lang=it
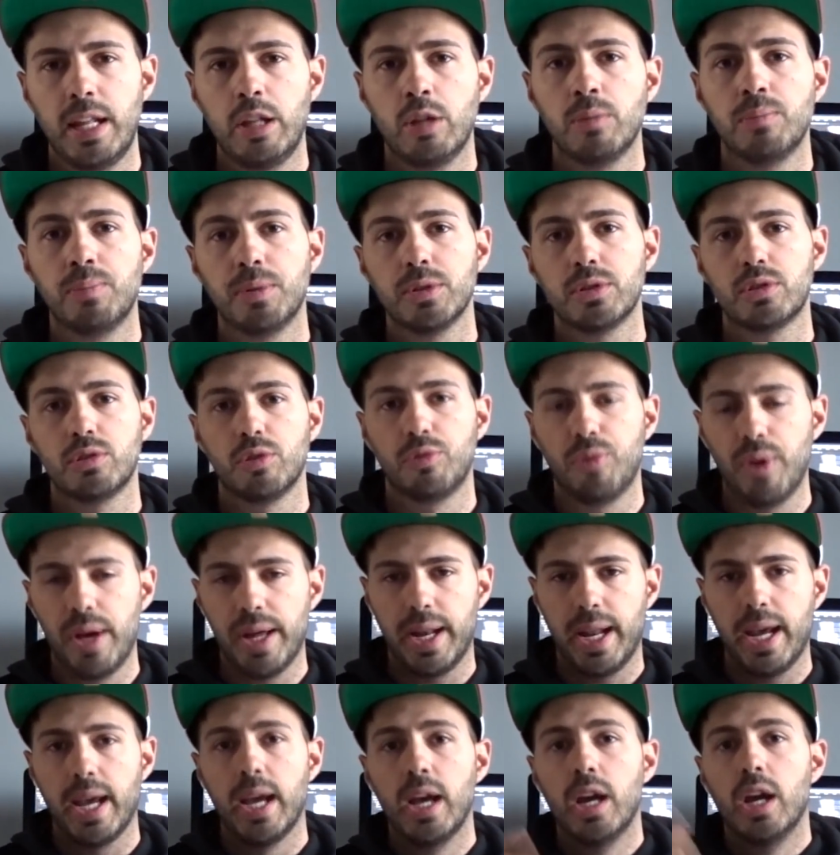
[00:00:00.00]
non posso
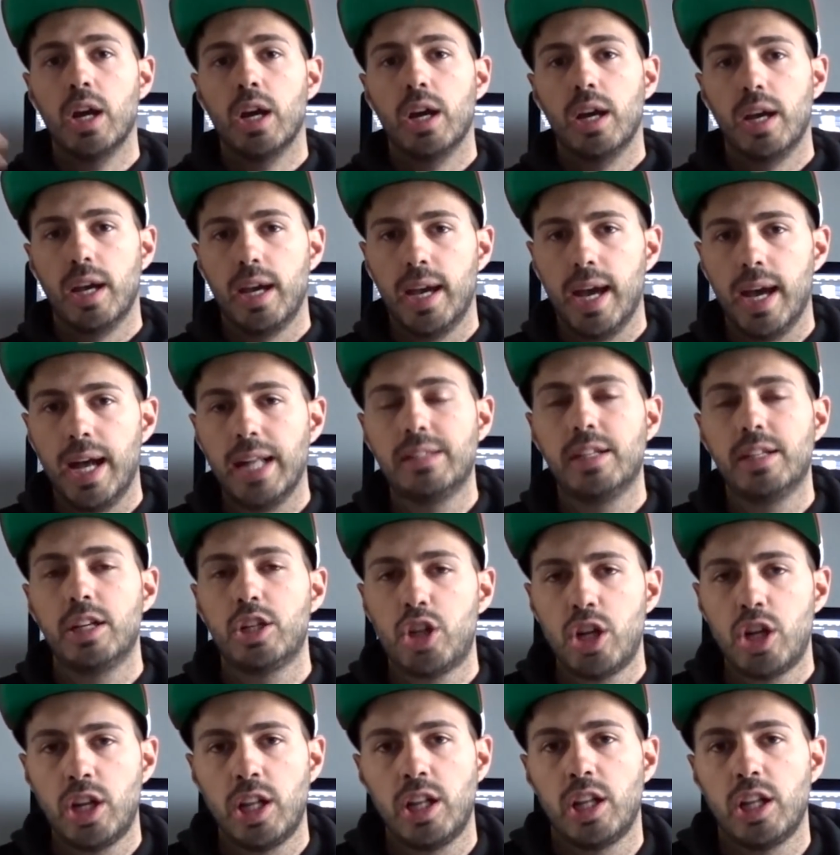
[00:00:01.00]
fare eh, altre
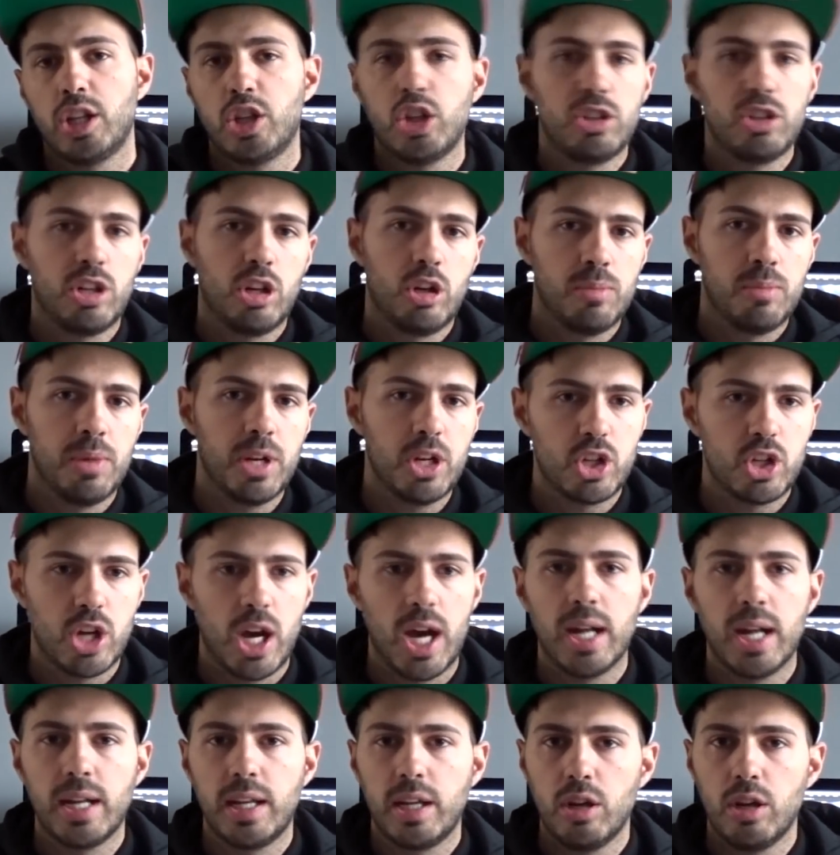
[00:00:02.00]
scene in centri
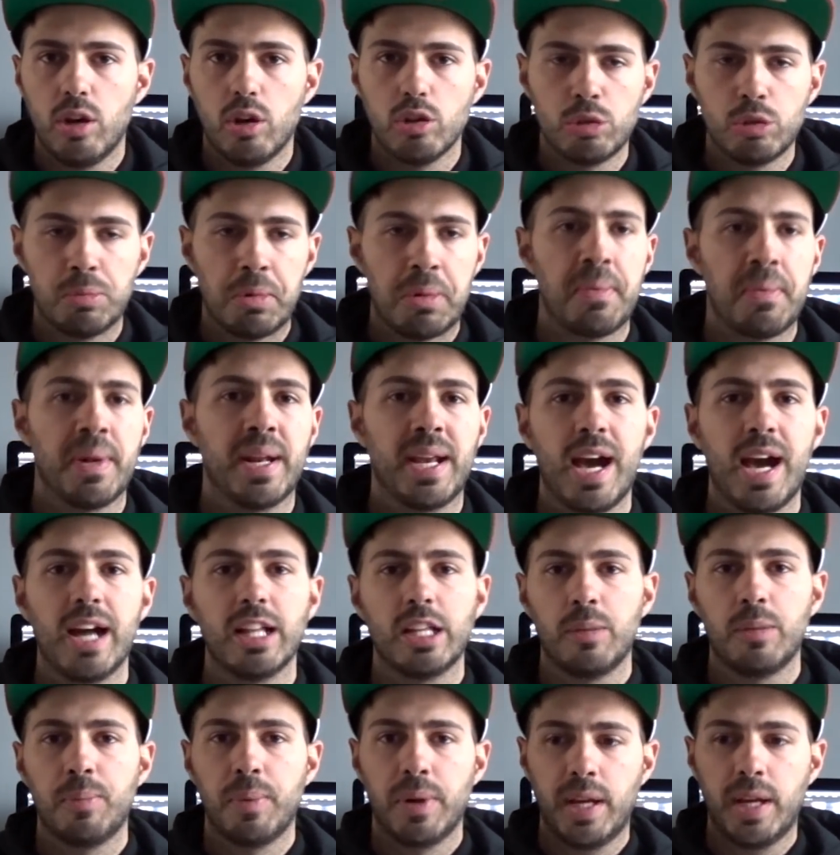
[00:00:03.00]
commerciali o
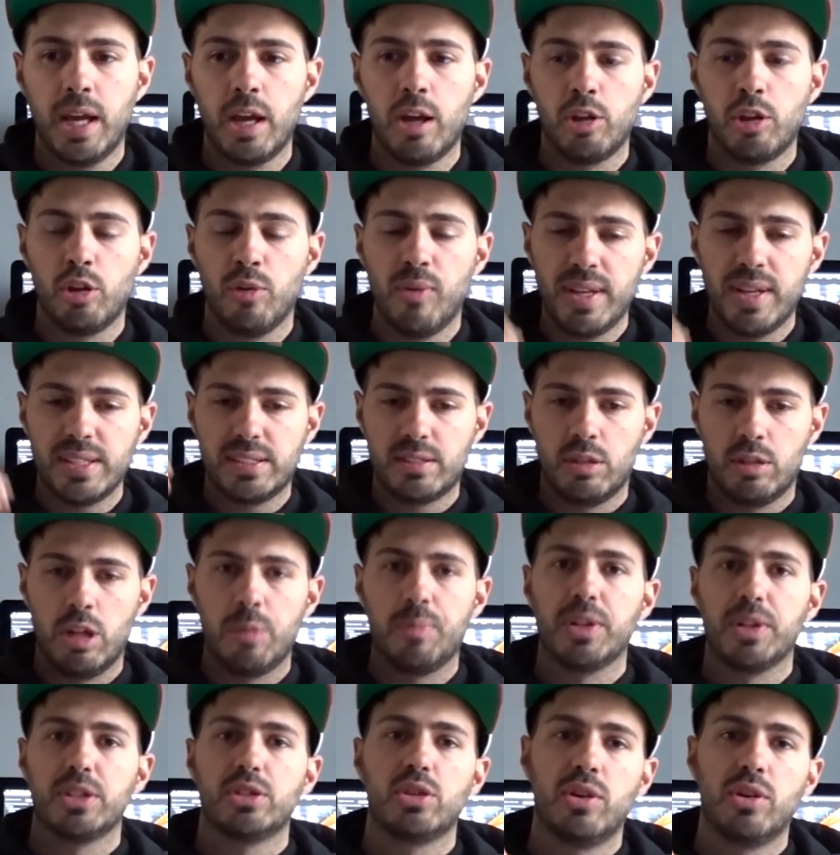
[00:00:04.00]
supermercati perché dovesse una
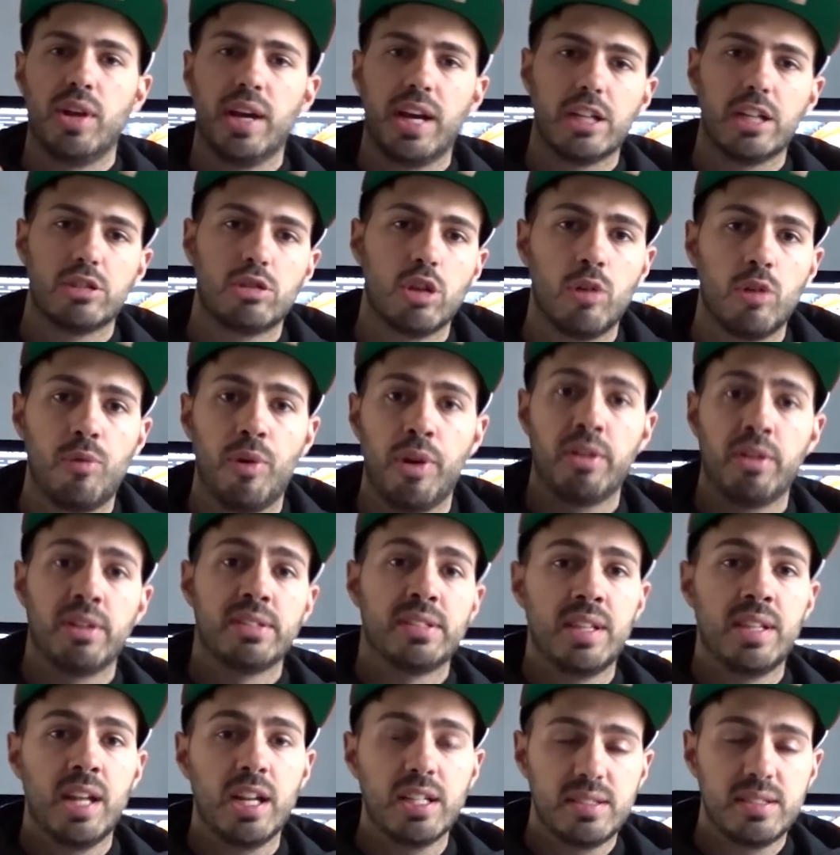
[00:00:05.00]
persona anche solo fare una
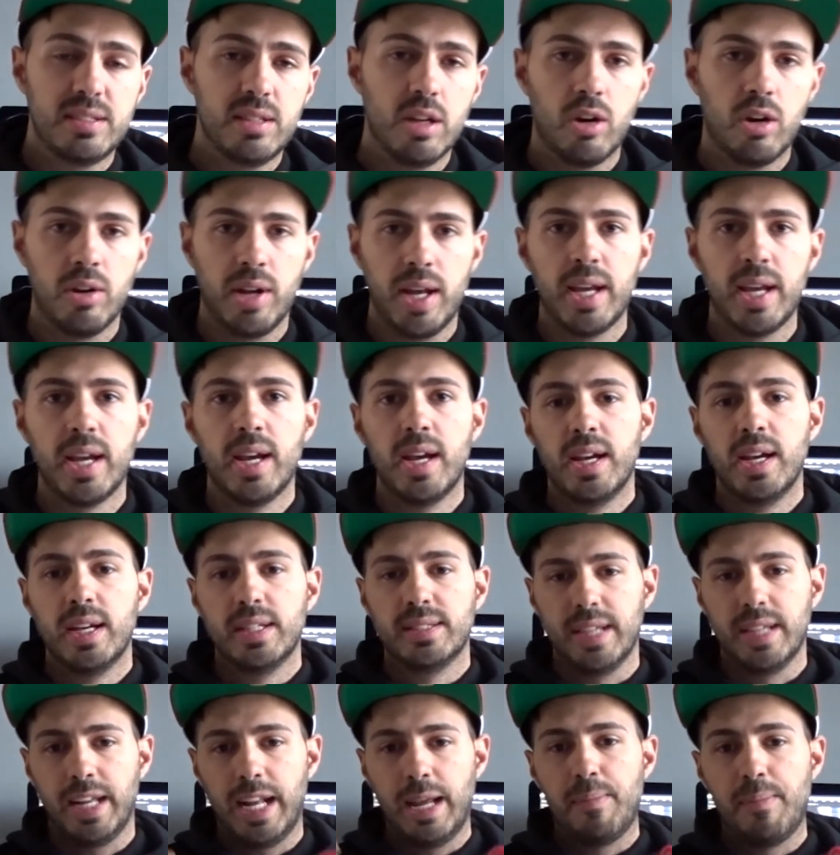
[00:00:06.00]
segnalazione
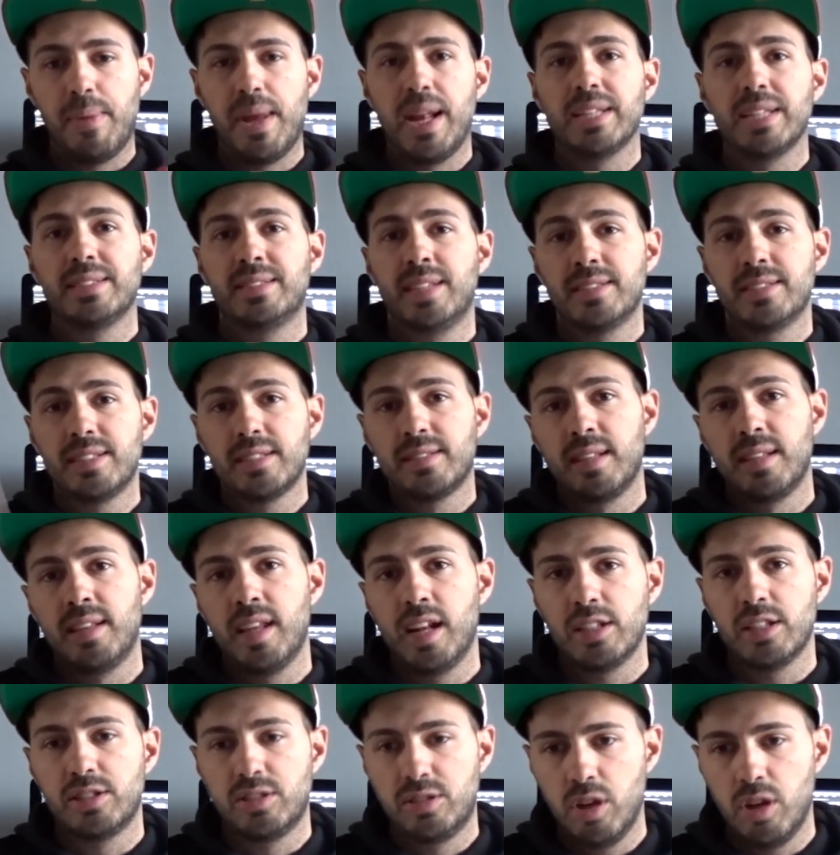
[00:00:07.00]
sarebbe la stessa
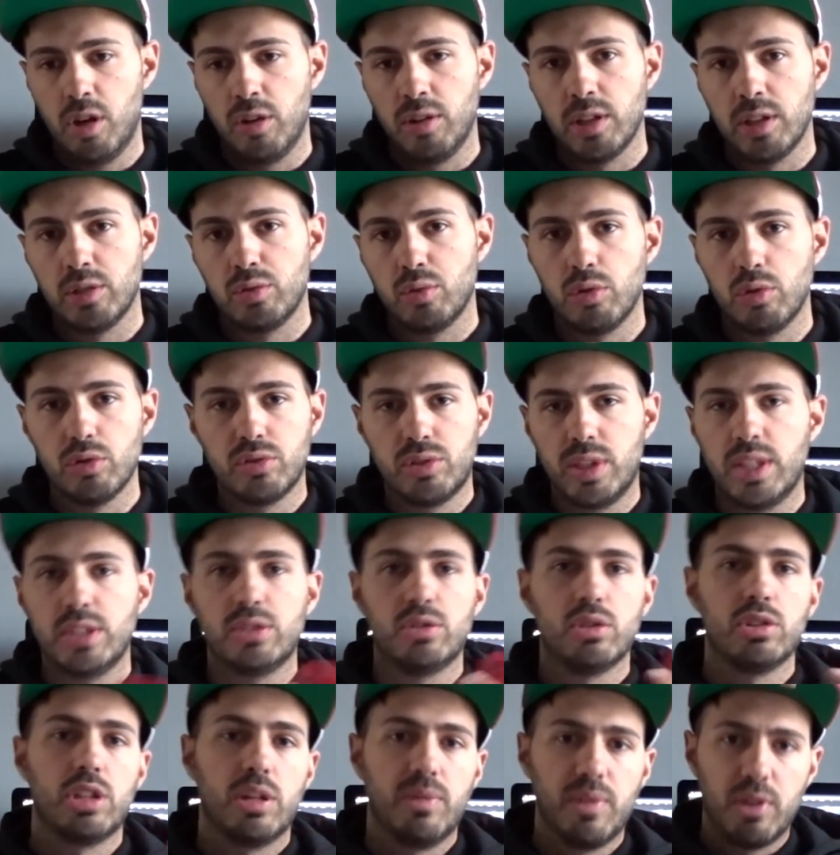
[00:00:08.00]
segnalazione sullo
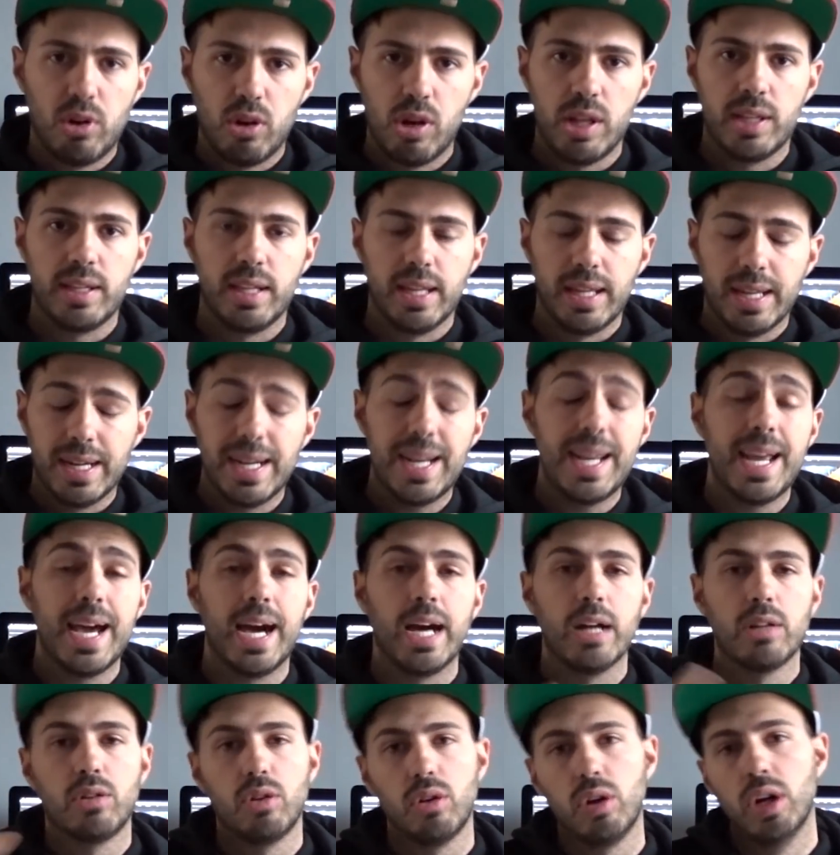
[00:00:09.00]
stesso tra virgolette
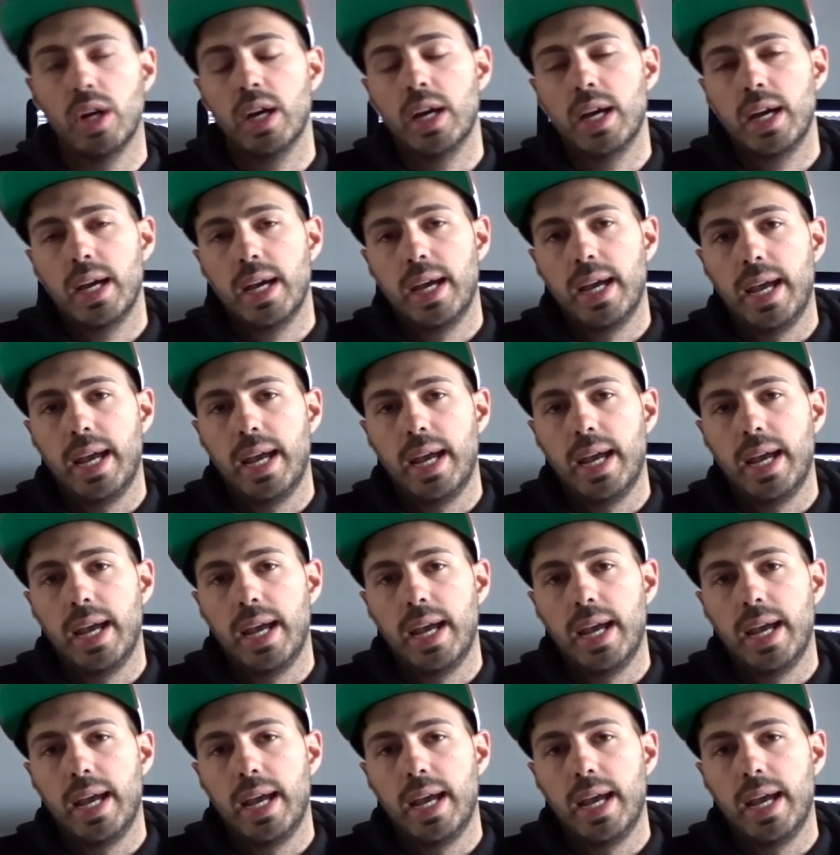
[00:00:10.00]
reato